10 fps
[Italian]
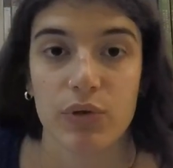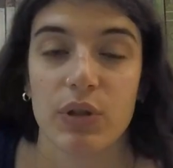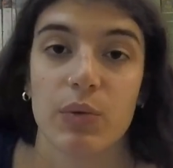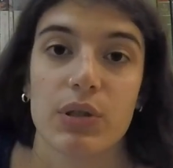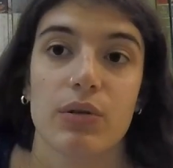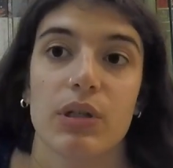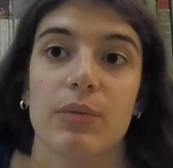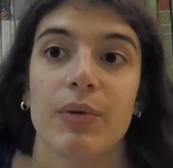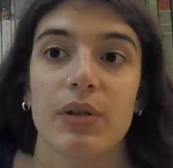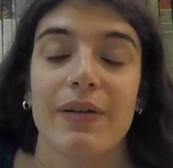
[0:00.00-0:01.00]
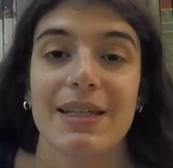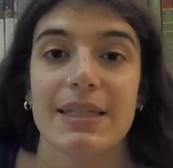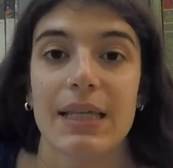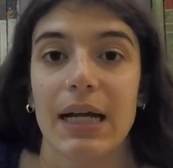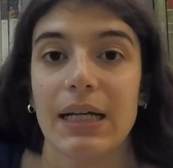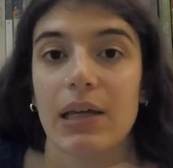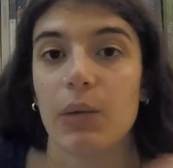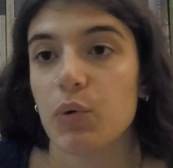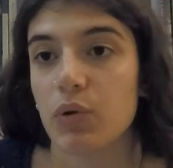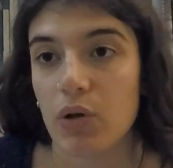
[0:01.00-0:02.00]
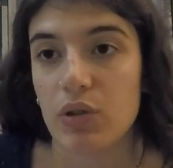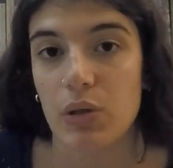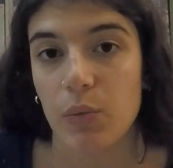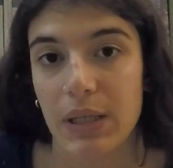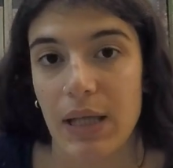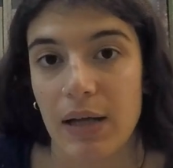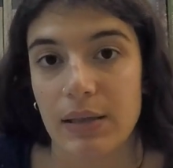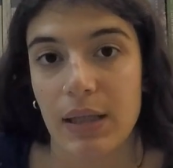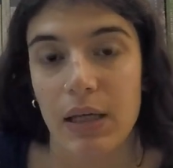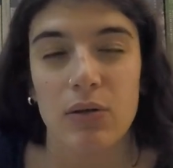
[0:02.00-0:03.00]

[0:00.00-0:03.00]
di questo libro, deve essere anche piuttosto inquietante,